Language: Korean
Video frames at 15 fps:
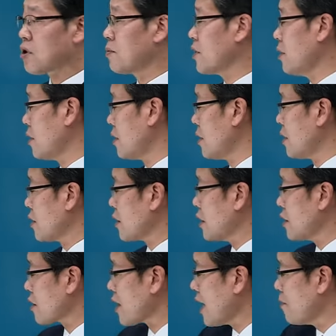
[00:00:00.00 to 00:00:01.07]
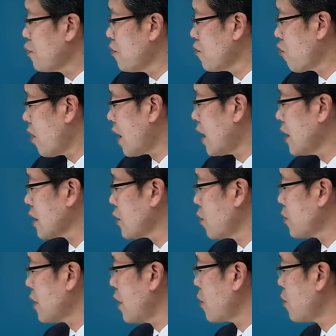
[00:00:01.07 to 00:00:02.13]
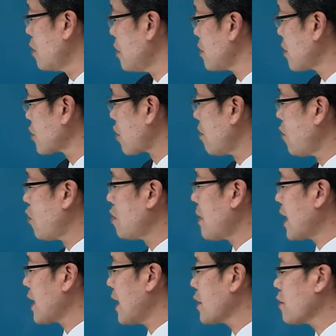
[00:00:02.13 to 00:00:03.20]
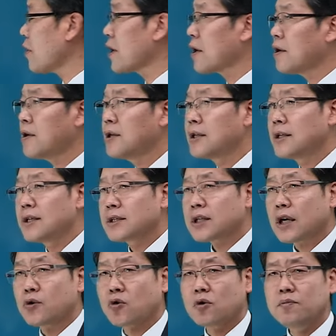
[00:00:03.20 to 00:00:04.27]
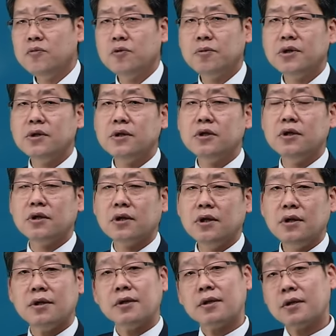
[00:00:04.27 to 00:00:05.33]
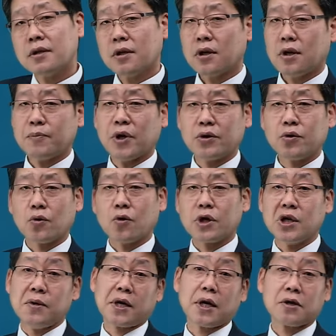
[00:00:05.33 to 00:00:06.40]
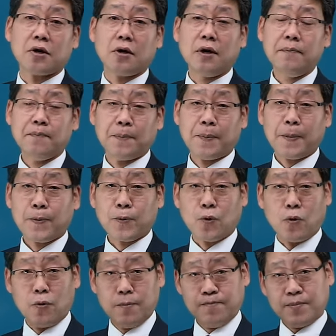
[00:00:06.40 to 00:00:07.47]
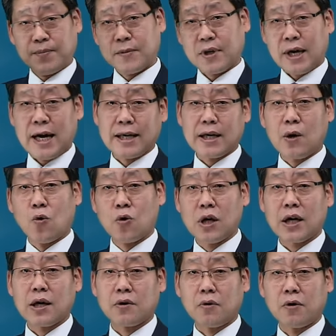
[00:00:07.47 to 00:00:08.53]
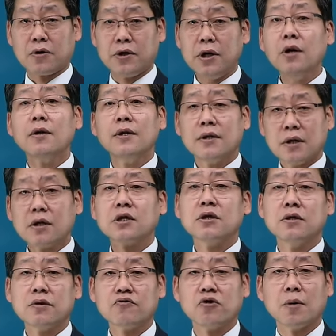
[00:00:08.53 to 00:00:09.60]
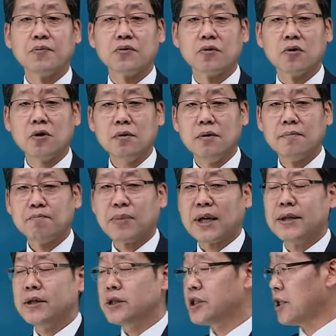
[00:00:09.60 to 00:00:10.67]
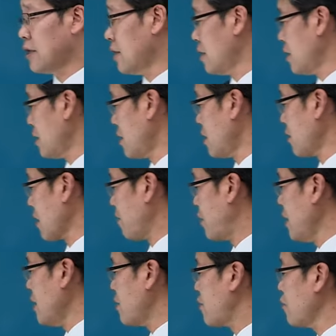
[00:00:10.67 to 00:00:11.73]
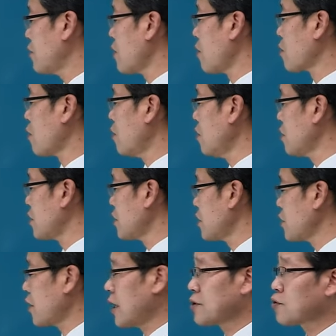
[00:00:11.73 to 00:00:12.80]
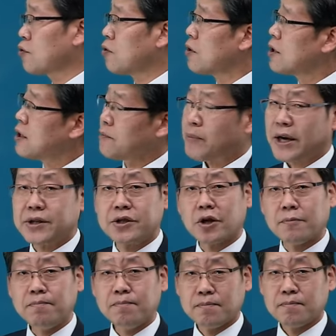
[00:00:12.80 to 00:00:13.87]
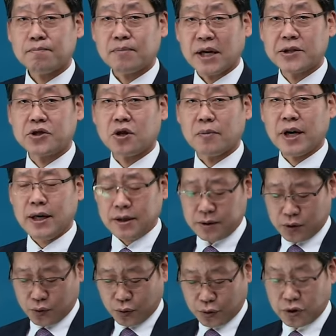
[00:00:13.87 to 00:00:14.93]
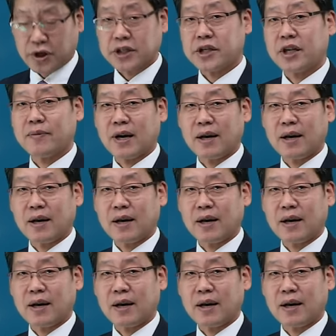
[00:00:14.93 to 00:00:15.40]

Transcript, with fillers: 여러분들 특히 이제 상품과 이론 내용을 이제 접목을 많이 할 거예요. 자, 이런 부분들을 어, 별도로 기획해서 또 강의가 올라갈 거거든요. 그 수업도 반드시 어, 필수적으로 들으셔가지고 100점 만점에 도전하시기